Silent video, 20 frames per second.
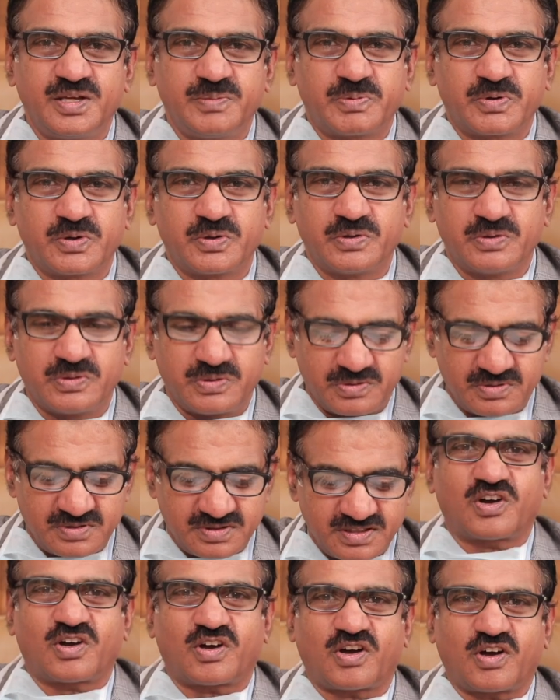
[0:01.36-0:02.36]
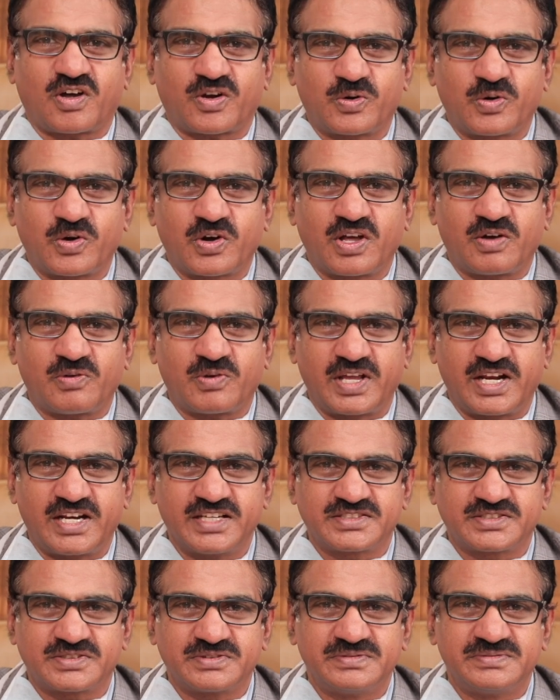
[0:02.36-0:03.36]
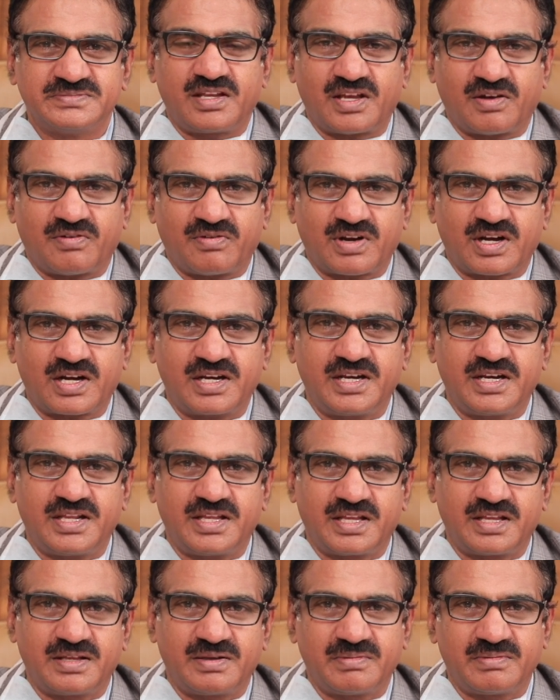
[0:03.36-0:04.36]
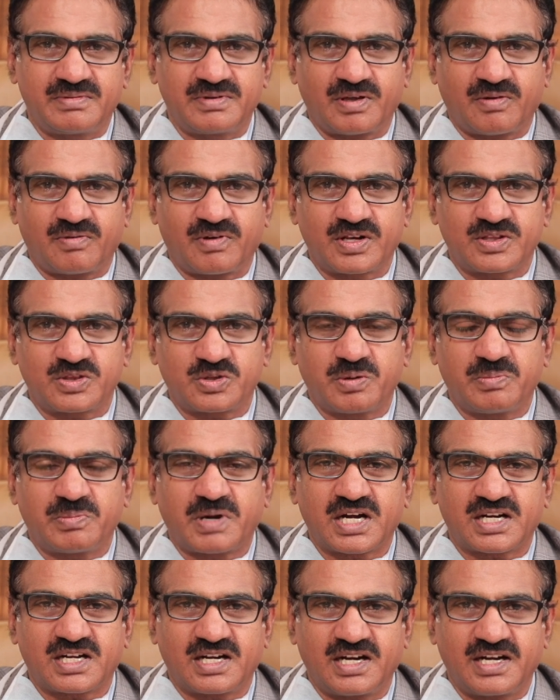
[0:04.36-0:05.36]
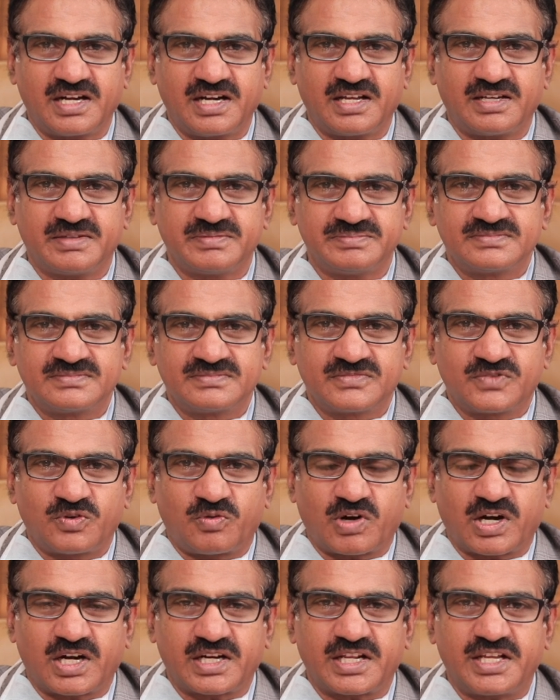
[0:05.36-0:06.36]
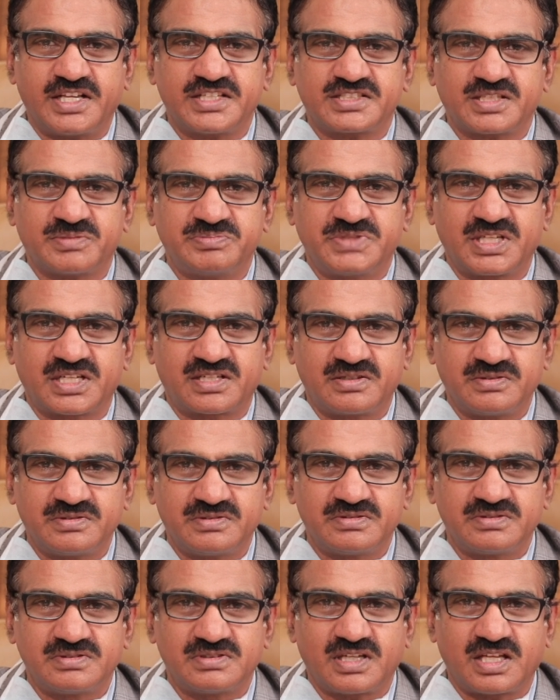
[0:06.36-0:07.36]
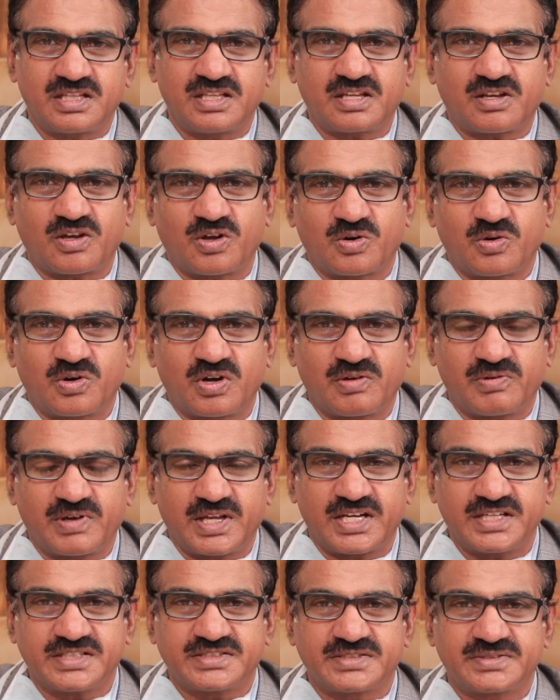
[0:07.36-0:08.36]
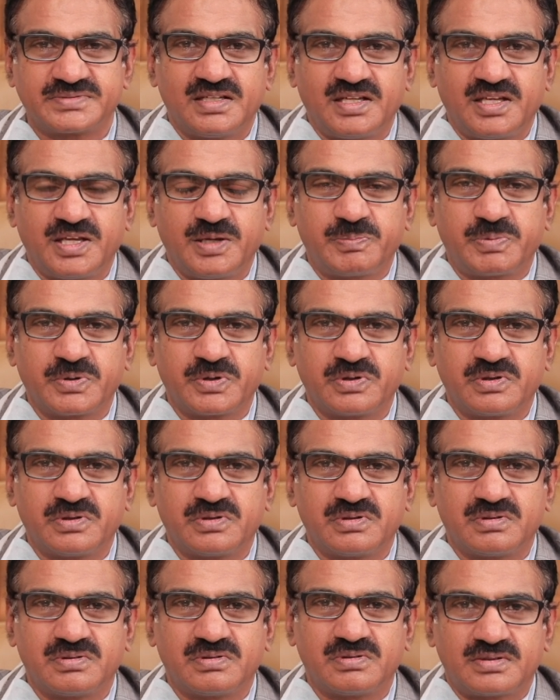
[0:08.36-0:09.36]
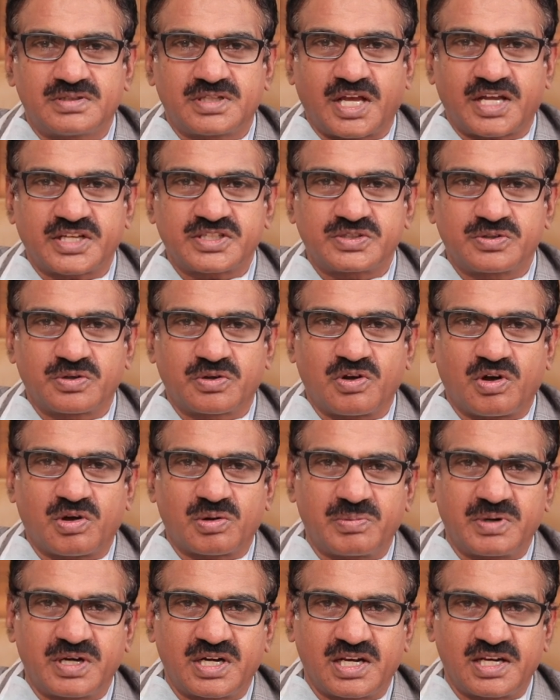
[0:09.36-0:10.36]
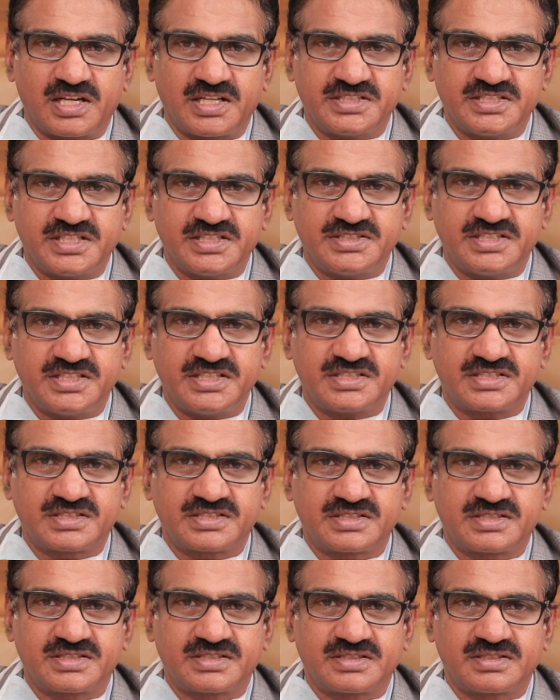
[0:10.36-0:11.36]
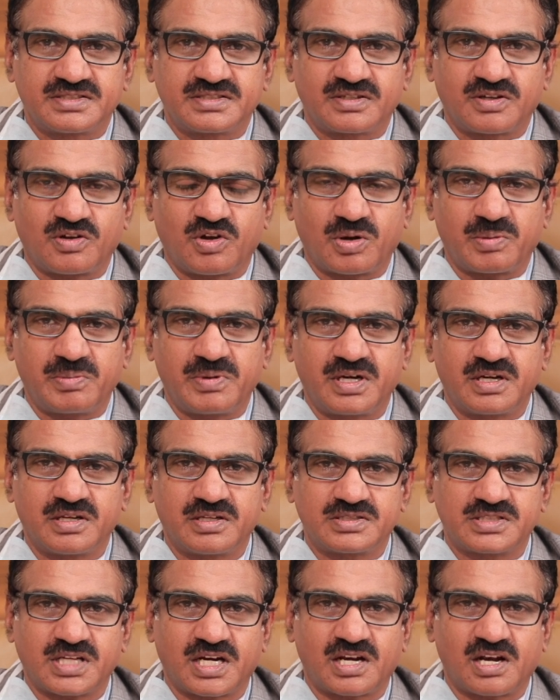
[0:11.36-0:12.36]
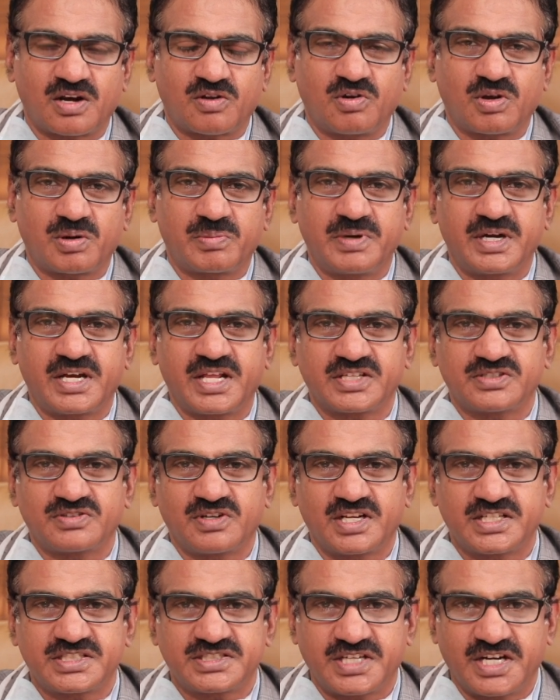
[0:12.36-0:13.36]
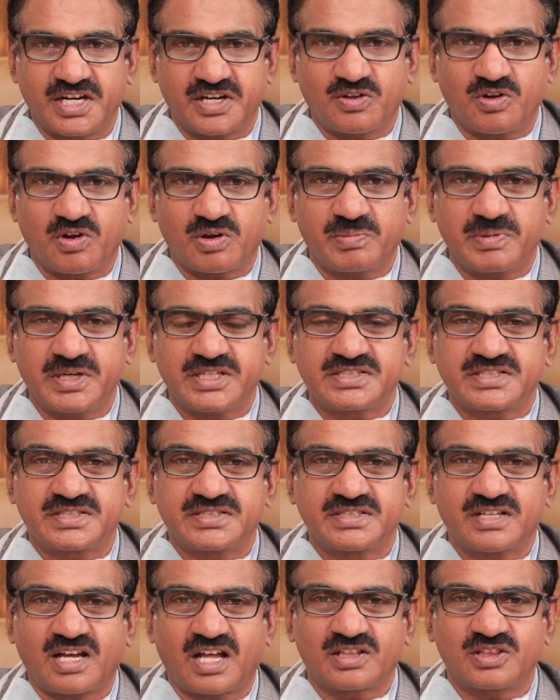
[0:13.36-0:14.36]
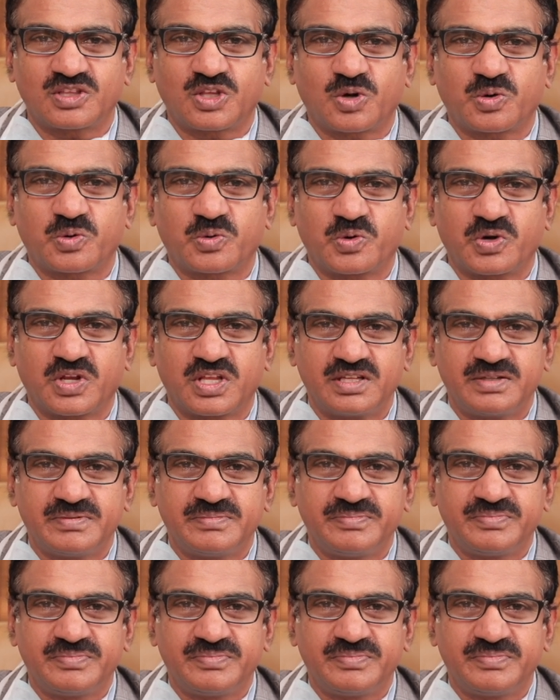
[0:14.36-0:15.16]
ఇప్పుడు కరోనా వైరస్ ఎవరిని ఎవరితో మాట్లాడినా ఒకటే సబ్జెక్టు అది కరోనా వైరస్ ఇప్పుడు థ్యాంక్స్ టు గవర్నమెంటల్ ఏజెన్సీస్ గవర్నమెంట్ సెంట్రల్ గవర్నమెంట్ యాజ్ వెల్ యాజ్ స్టేట్ గవర్నమెంట్స్ అందరూ కూడా